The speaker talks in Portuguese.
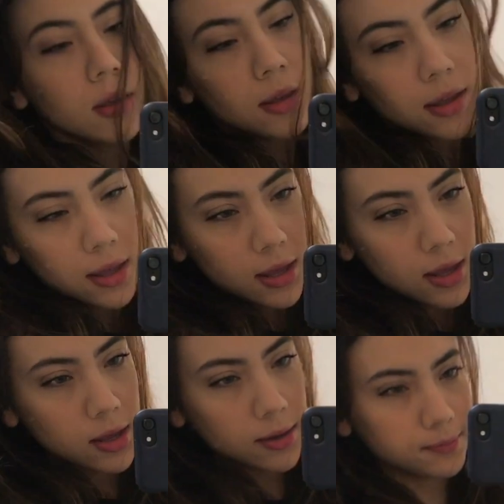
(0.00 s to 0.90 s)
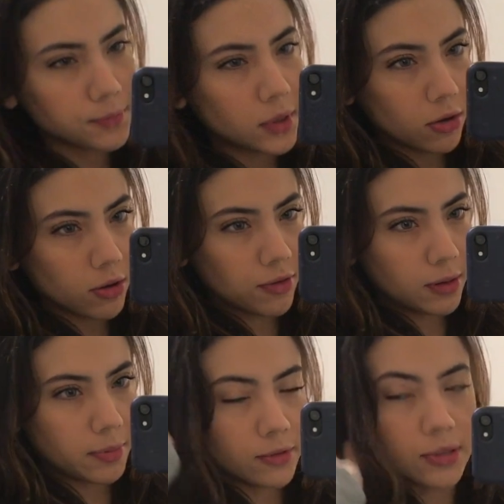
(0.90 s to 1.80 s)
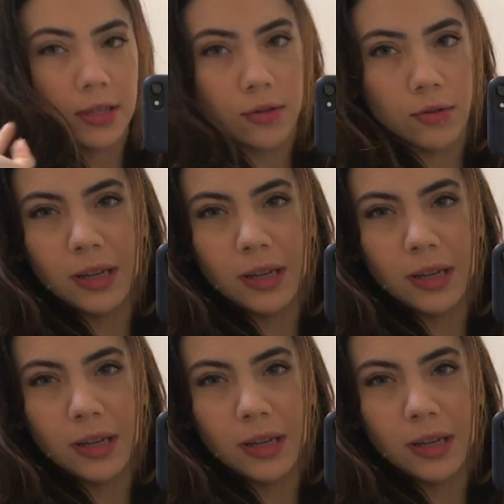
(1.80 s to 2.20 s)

E o que, que eu ia falar pra vocês? Estou